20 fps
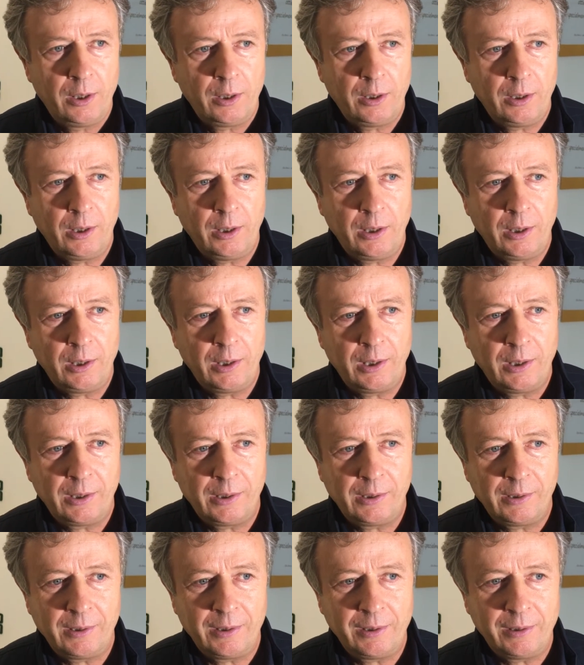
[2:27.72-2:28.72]

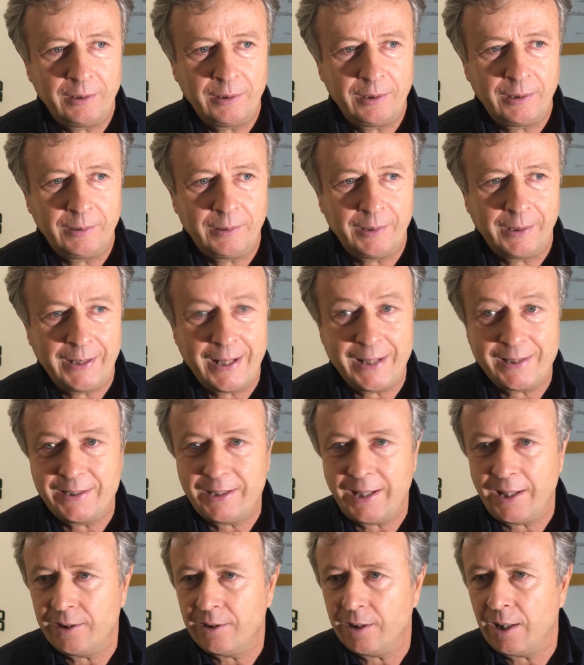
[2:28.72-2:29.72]
eh, le
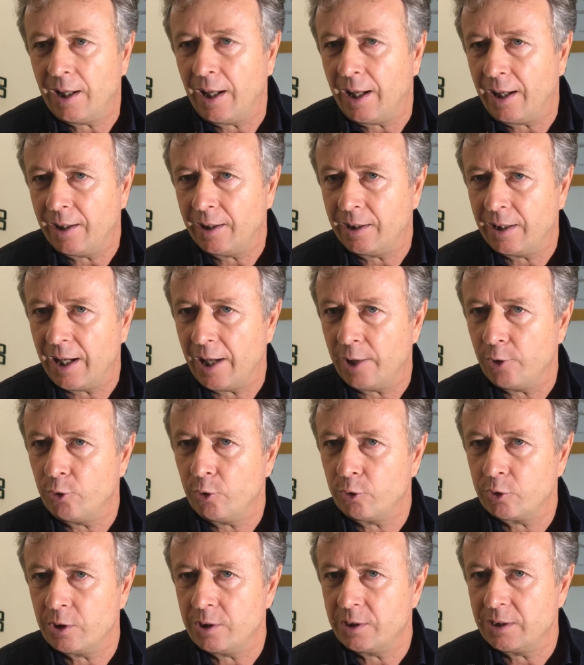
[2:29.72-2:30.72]
aziende eh, che
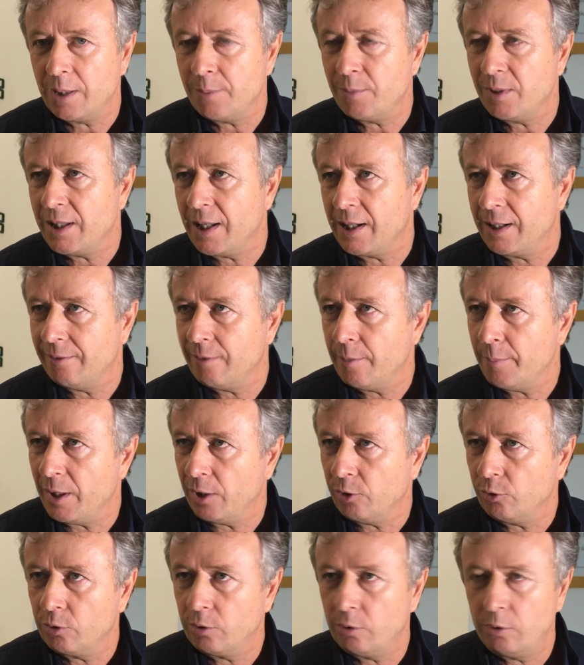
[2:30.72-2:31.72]
hanno sistemi di
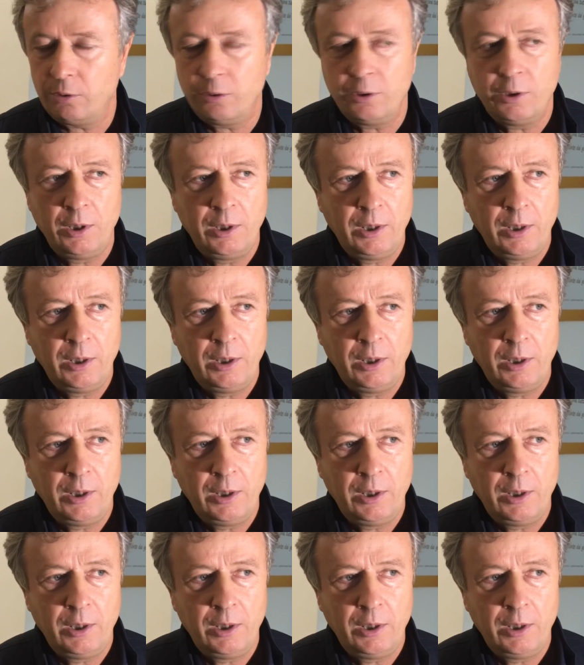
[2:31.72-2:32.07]
allevamento